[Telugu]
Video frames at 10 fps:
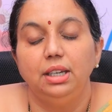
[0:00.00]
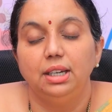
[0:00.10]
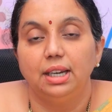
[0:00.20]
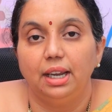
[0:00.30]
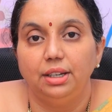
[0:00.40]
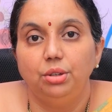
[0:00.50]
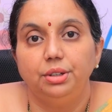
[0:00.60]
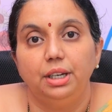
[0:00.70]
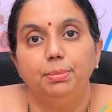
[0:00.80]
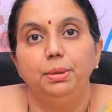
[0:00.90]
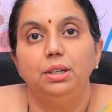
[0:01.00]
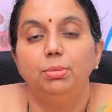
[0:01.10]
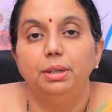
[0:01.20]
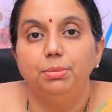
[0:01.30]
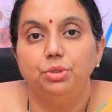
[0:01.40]
ఈ క్యారియో టైపింగ్లో
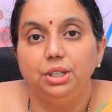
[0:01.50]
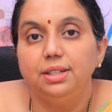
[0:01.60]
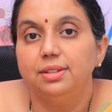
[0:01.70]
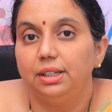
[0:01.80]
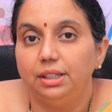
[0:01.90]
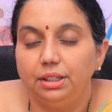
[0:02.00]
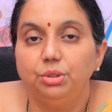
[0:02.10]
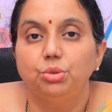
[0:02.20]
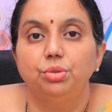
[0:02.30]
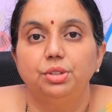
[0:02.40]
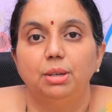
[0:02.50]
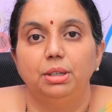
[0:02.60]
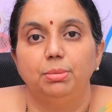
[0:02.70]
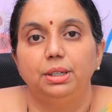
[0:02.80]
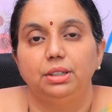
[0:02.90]
మనం జీన్స్ అనేటివి
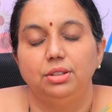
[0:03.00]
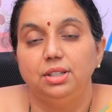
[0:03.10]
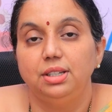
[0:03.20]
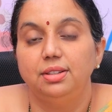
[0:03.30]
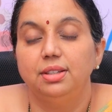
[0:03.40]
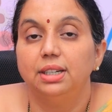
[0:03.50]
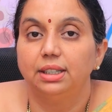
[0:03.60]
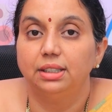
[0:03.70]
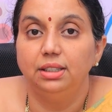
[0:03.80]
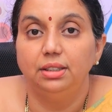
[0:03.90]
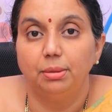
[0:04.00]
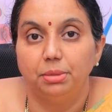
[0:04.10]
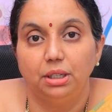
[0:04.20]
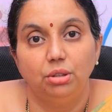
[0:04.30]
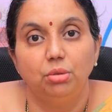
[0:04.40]
చూస్తామన్నమాట జీన్స్ కరెక్ట్
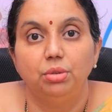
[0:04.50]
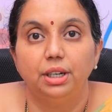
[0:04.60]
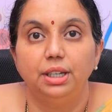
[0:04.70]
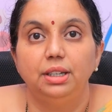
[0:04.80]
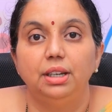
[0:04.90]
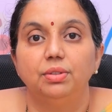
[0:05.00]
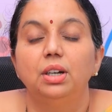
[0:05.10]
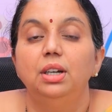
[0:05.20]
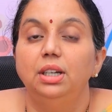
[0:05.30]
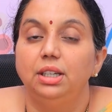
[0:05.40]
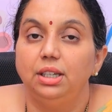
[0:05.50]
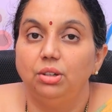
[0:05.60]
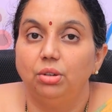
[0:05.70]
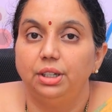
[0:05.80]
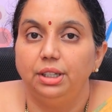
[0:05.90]
నెంబర్లో ఉన్నాయా లేవా
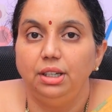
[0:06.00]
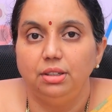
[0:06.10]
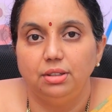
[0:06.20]
ఇంకొకటి